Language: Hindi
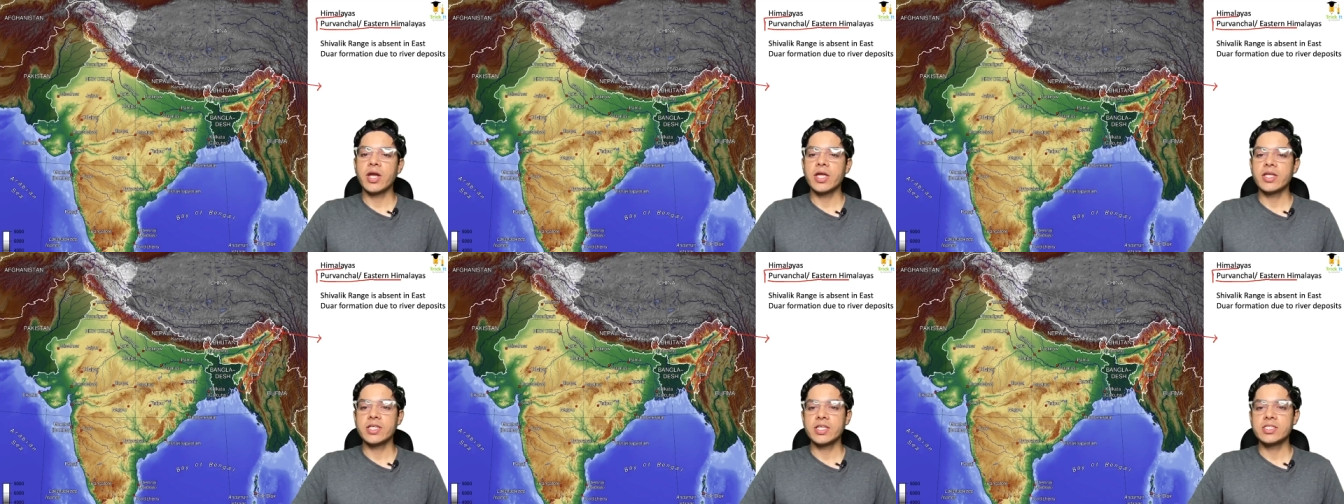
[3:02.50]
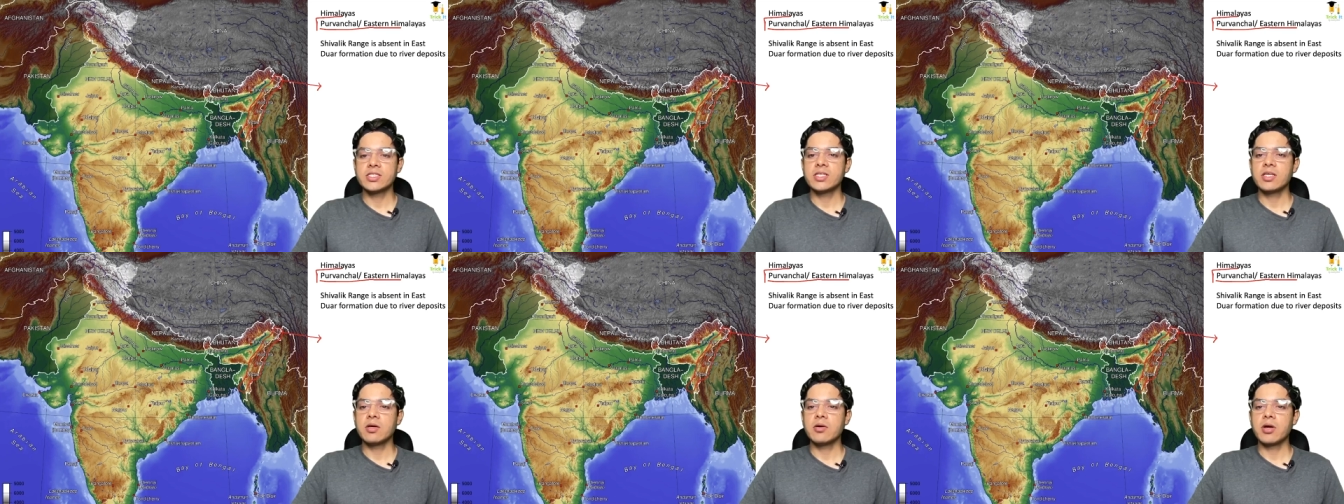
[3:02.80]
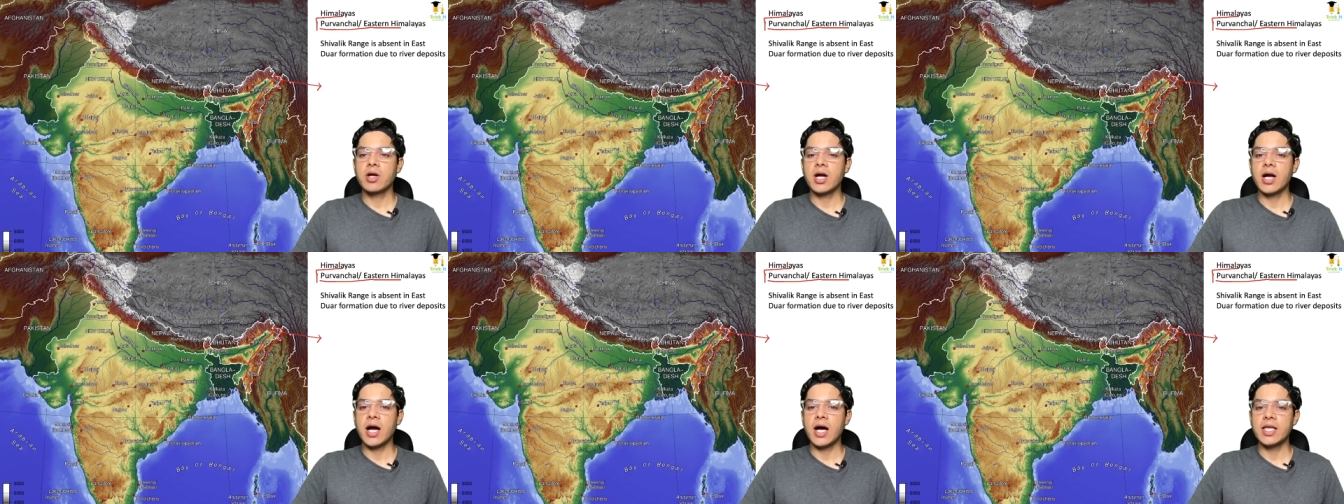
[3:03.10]
रेंजेस
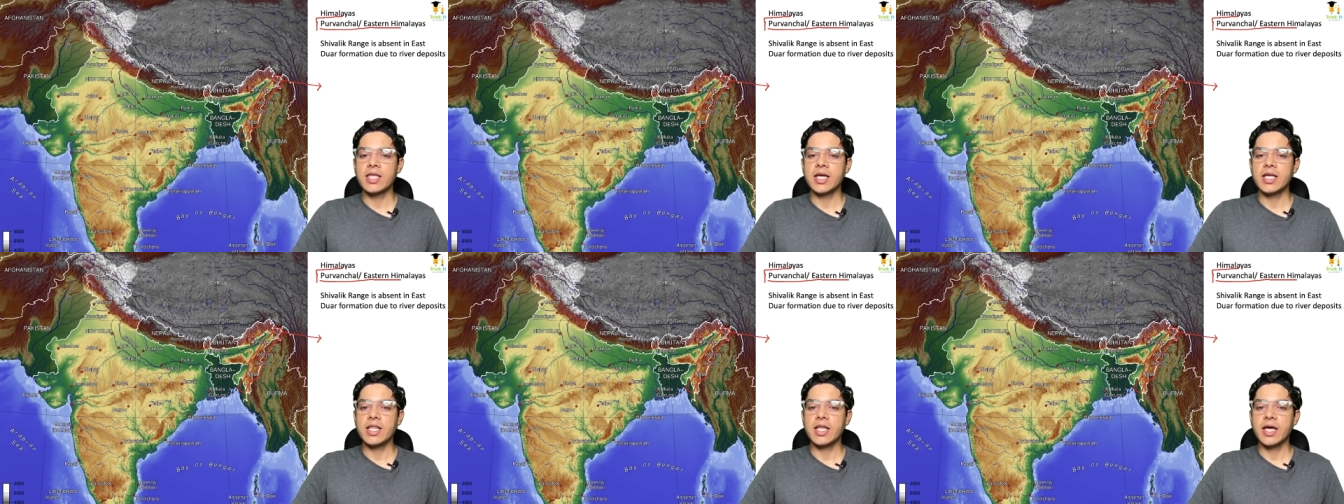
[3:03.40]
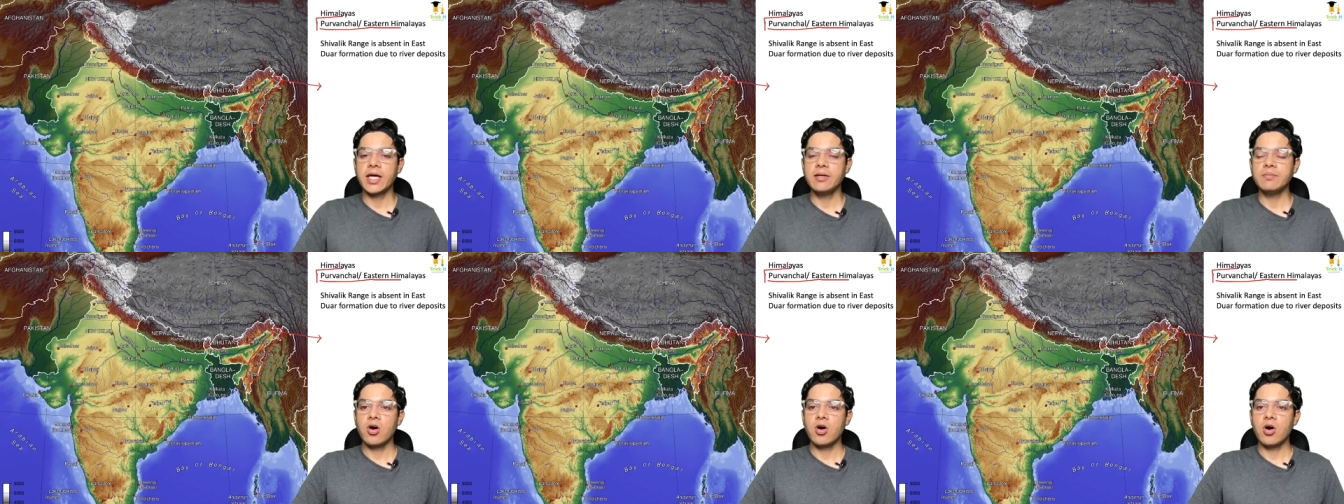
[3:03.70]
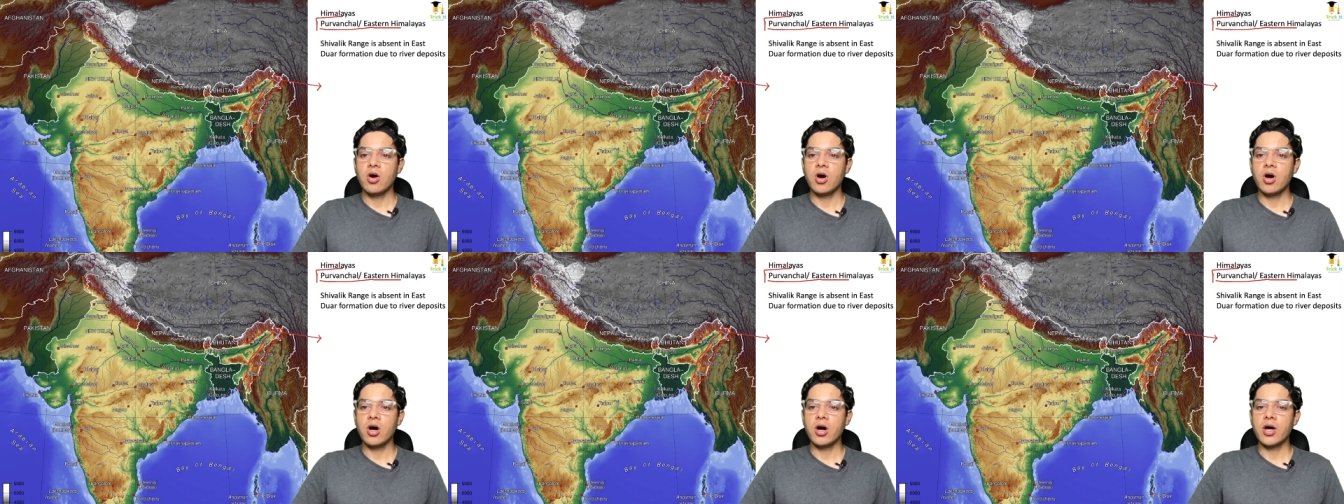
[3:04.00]
कहा जाता है
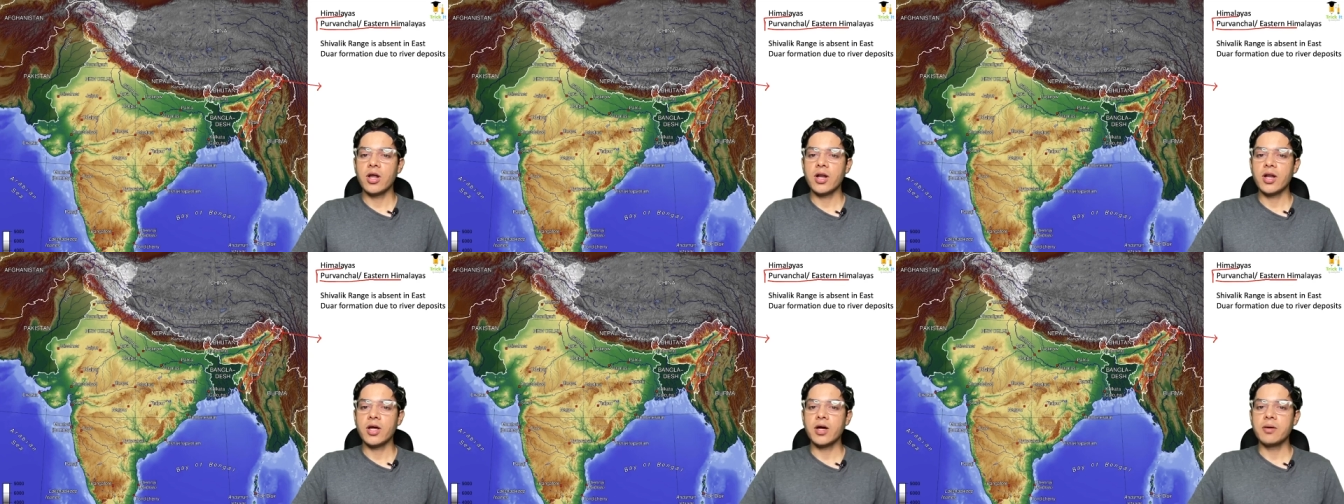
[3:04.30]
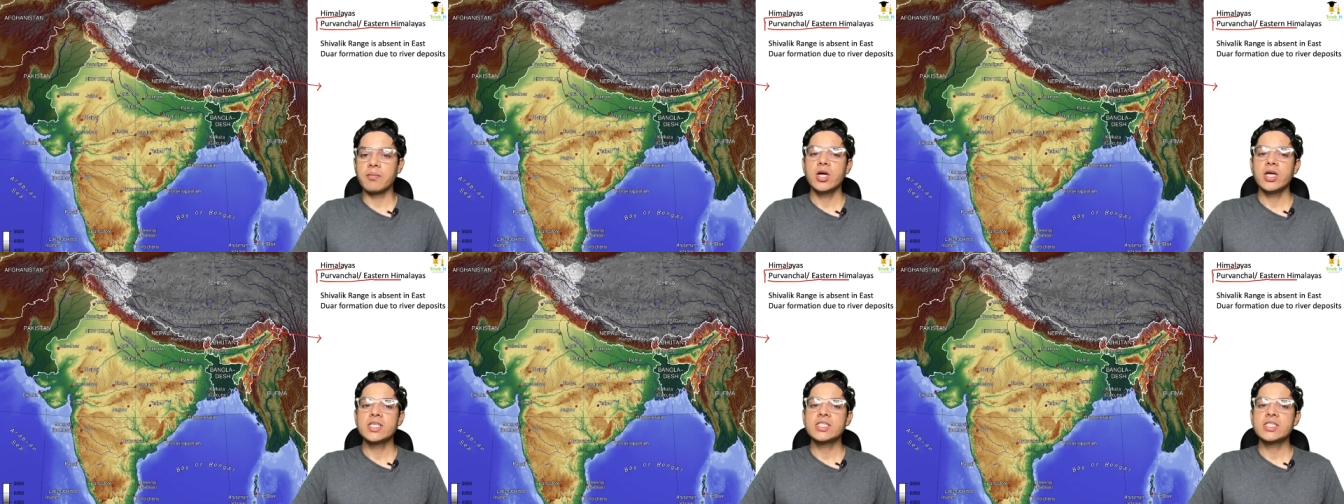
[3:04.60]
और